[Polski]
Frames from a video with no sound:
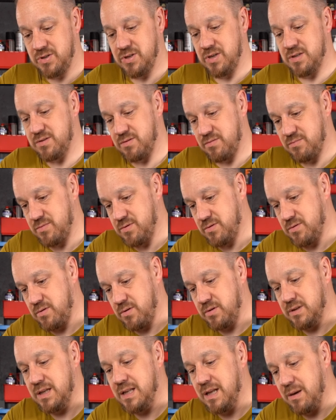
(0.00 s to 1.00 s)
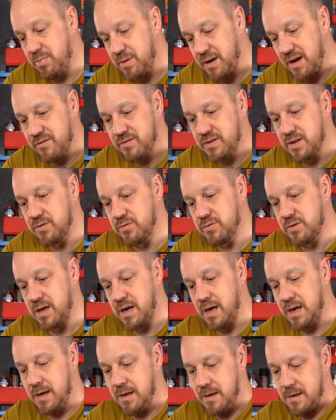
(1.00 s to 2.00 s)
siedzą. One naprawdę
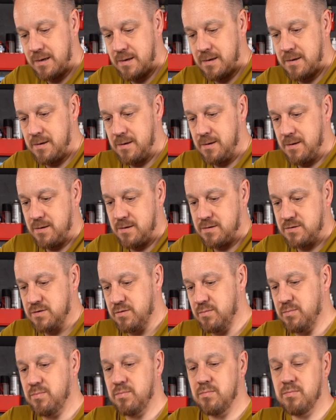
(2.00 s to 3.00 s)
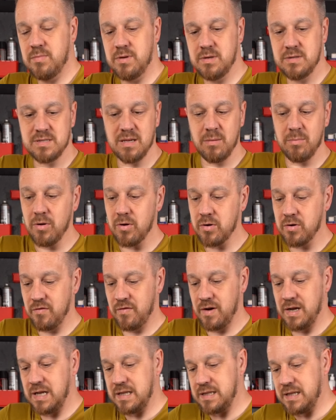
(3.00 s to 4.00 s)
tutaj są
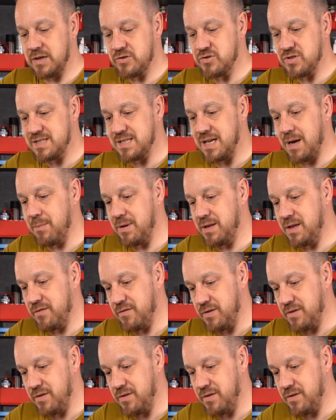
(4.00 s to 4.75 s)
zablokowane tak, że same nie